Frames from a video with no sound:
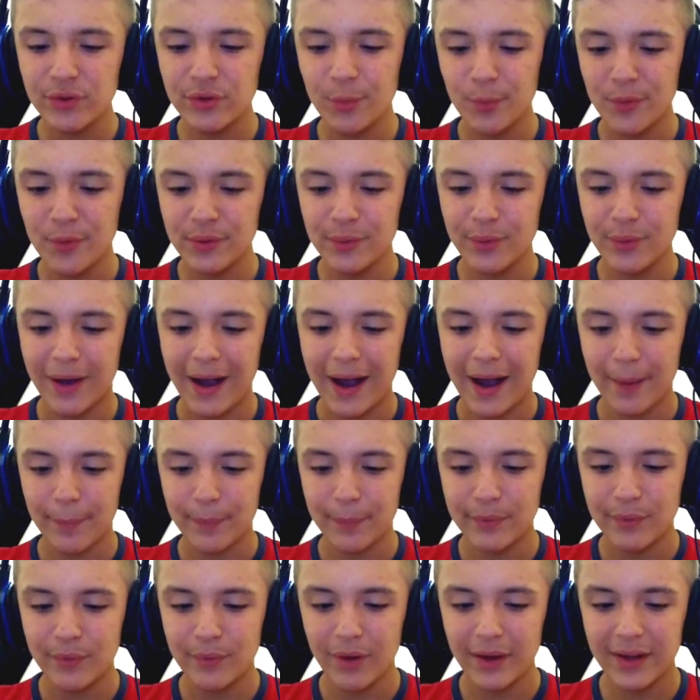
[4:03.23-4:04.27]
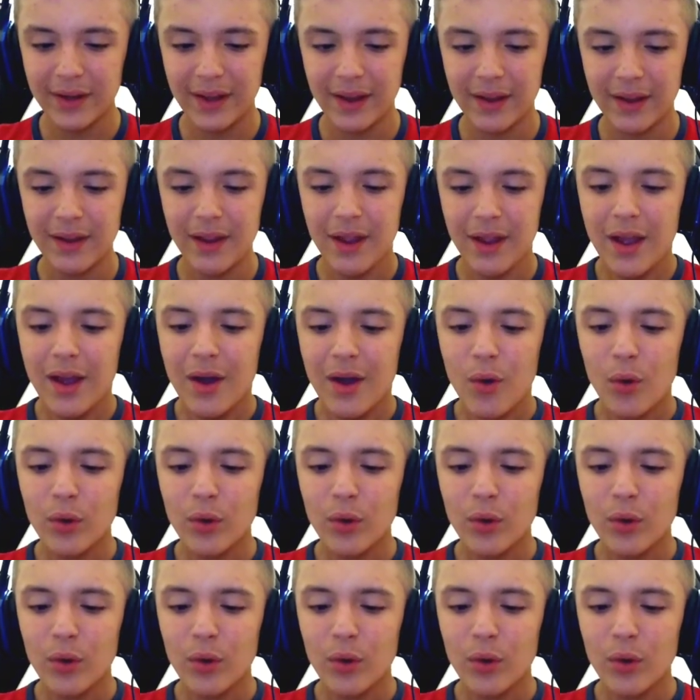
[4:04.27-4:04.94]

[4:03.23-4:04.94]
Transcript: Muito, muito rápido. Ok.